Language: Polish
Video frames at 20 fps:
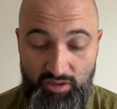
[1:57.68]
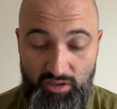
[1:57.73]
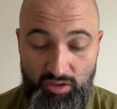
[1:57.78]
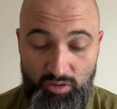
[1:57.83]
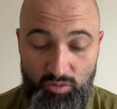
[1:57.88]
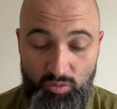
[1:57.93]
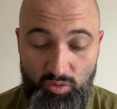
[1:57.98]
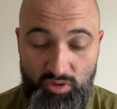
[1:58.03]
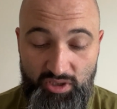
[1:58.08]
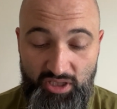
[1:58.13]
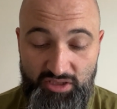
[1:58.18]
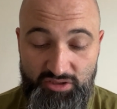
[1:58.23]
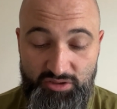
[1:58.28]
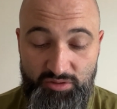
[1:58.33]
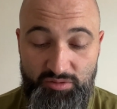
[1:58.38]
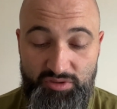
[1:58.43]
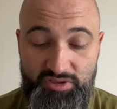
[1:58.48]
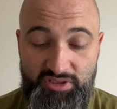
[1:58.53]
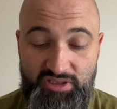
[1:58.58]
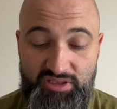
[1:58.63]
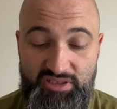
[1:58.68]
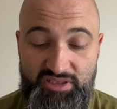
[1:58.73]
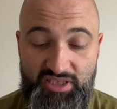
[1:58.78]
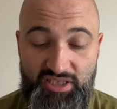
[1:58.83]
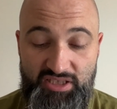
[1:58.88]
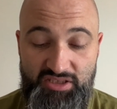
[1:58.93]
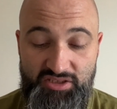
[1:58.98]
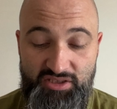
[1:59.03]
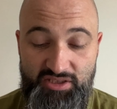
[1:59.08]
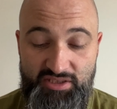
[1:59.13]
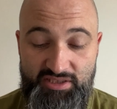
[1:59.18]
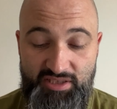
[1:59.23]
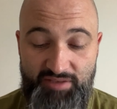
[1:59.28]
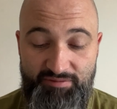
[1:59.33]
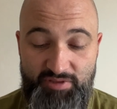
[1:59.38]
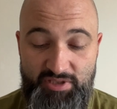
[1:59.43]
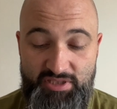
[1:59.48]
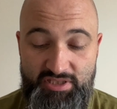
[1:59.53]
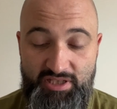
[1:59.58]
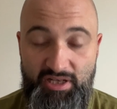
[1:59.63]
Ukażą się straszne
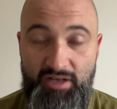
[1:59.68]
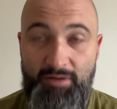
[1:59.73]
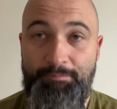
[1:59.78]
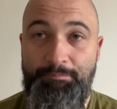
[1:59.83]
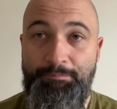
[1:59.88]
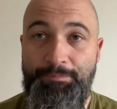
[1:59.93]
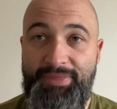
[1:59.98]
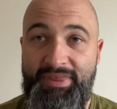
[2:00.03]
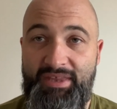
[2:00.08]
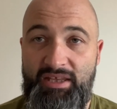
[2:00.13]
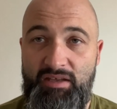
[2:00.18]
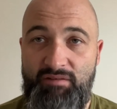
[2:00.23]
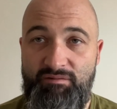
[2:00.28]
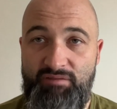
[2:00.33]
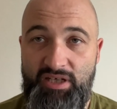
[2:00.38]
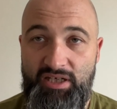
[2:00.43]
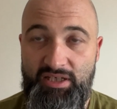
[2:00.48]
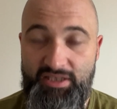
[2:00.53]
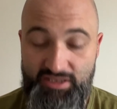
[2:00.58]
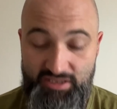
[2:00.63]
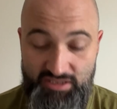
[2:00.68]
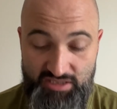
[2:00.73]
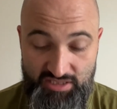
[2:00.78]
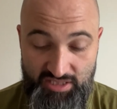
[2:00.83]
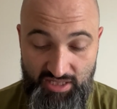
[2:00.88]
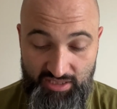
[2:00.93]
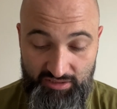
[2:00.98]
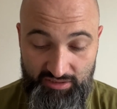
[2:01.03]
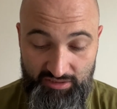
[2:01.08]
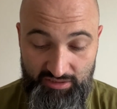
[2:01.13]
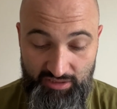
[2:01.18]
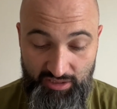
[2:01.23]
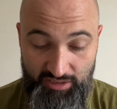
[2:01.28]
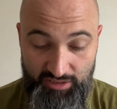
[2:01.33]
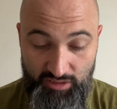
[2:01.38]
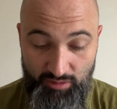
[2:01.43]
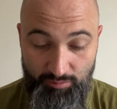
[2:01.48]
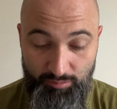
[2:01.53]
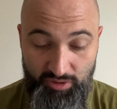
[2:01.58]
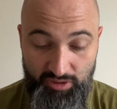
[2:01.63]
zjawiska i wielkie znaki na
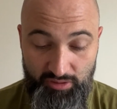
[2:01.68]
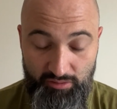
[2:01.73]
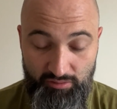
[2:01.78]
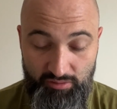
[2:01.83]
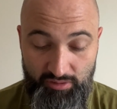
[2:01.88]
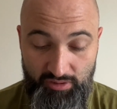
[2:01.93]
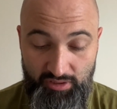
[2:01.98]
niebie.